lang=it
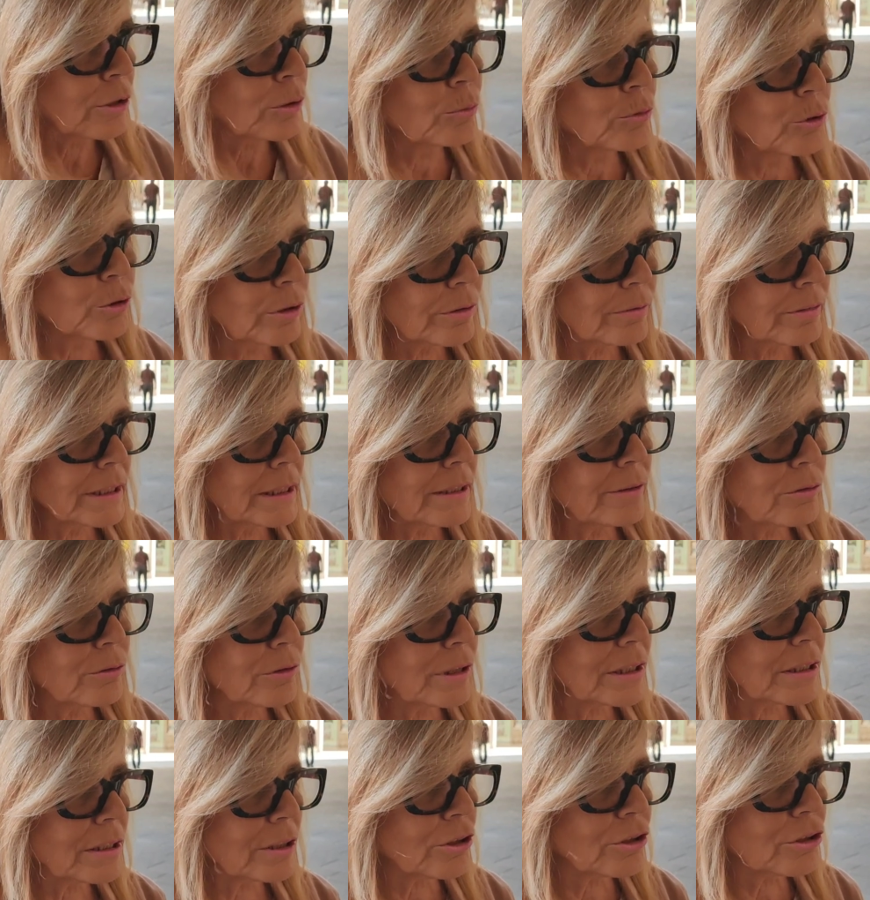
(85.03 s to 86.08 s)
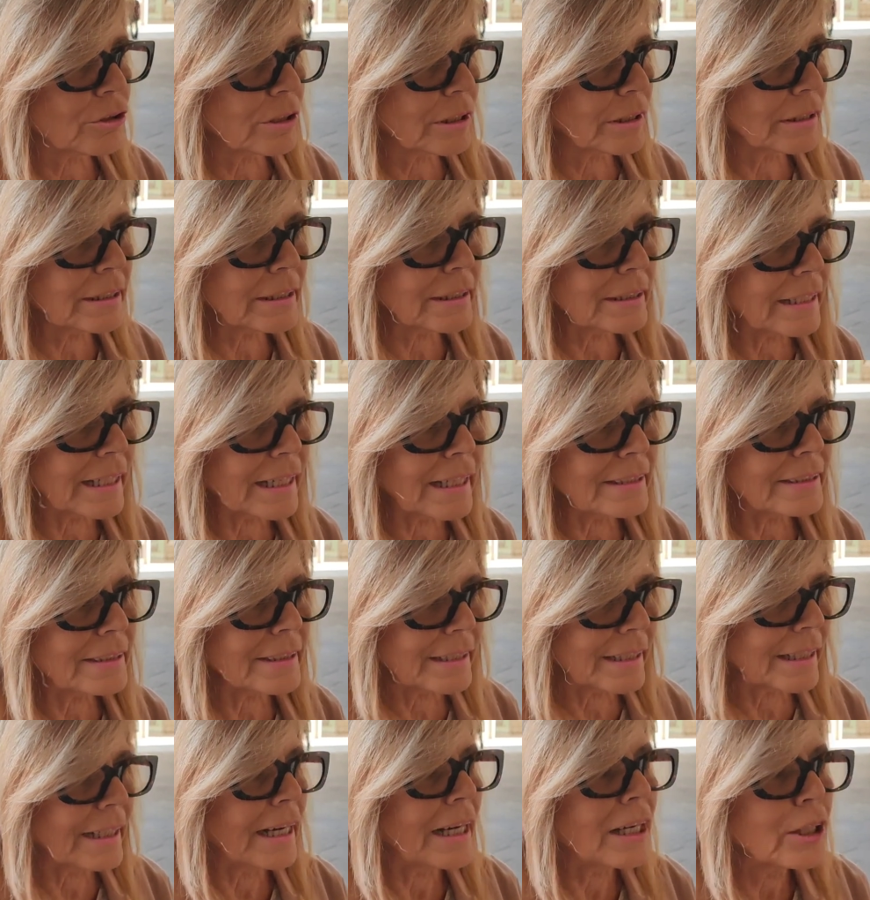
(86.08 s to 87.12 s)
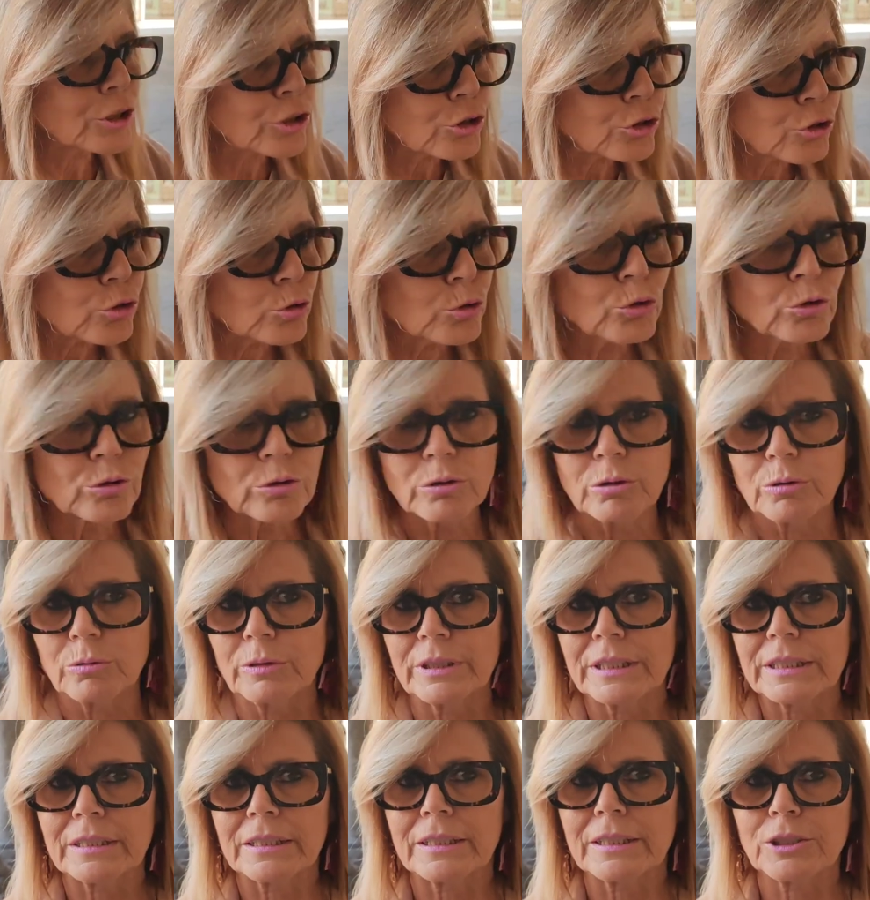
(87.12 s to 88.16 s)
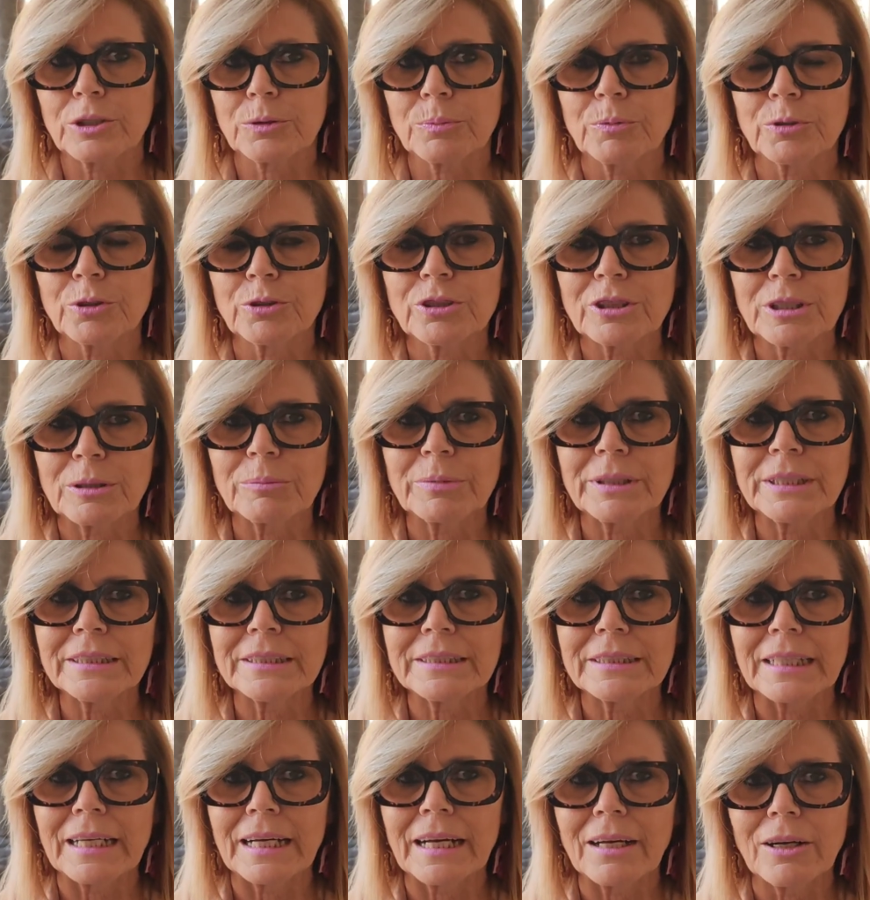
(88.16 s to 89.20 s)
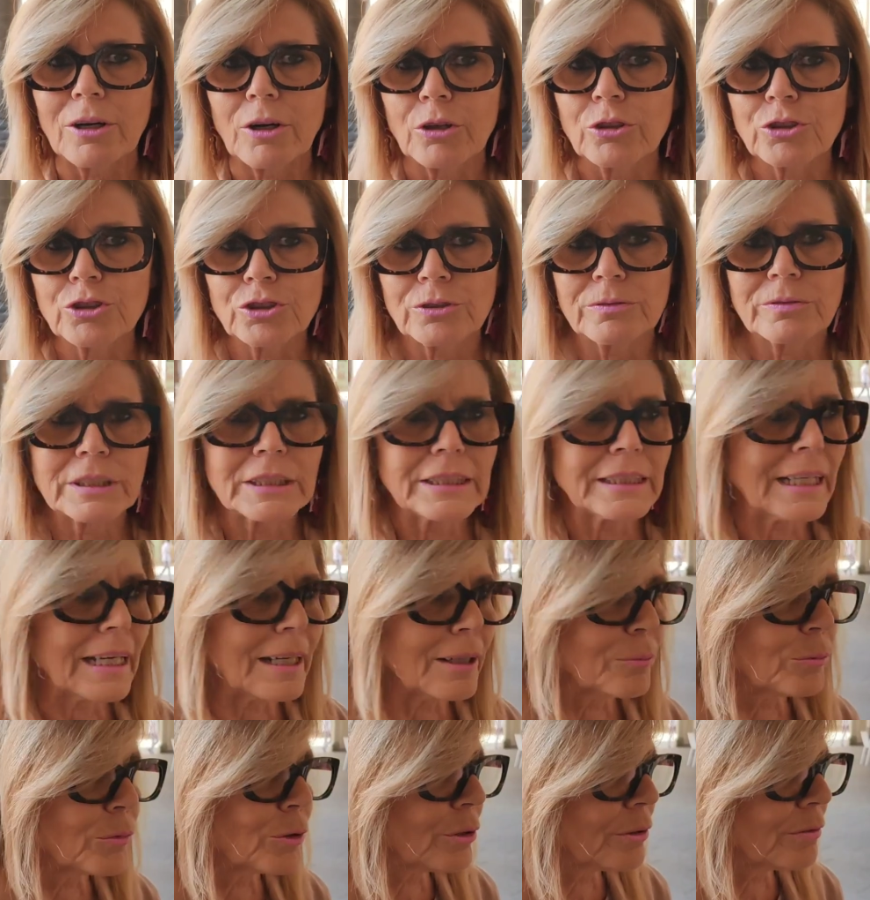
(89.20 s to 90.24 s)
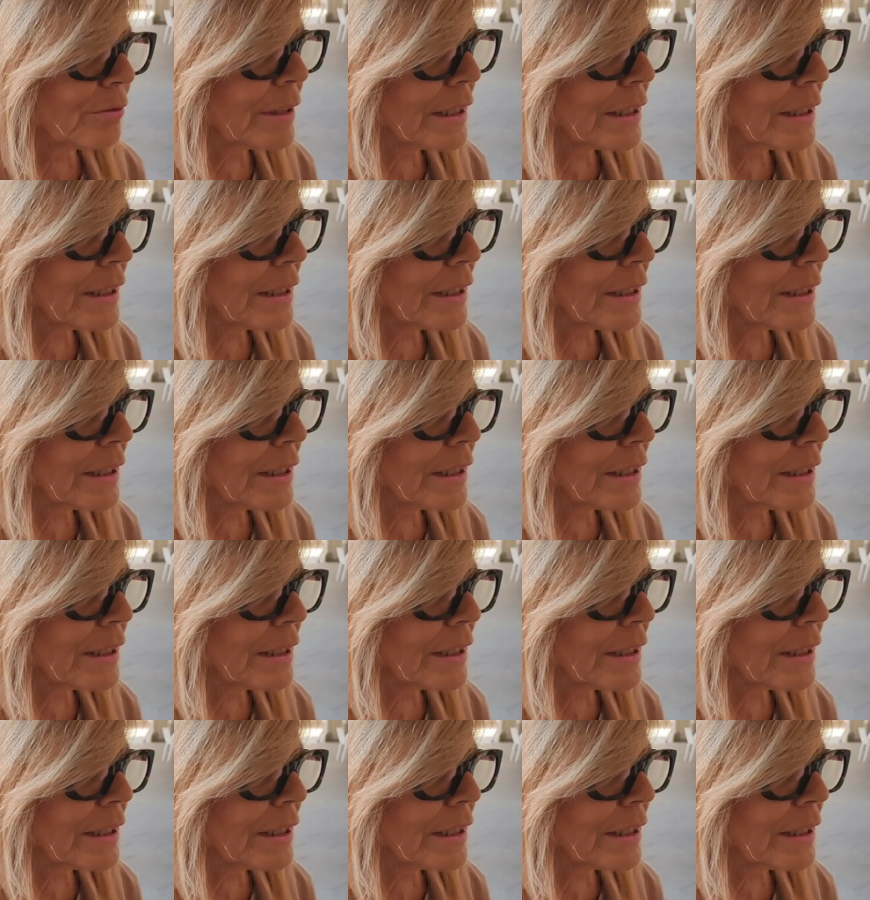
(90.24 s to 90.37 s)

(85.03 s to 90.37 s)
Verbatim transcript: che comunque vedeva un assessore da dati che ha assunto questa responsabilità, oggi vediamo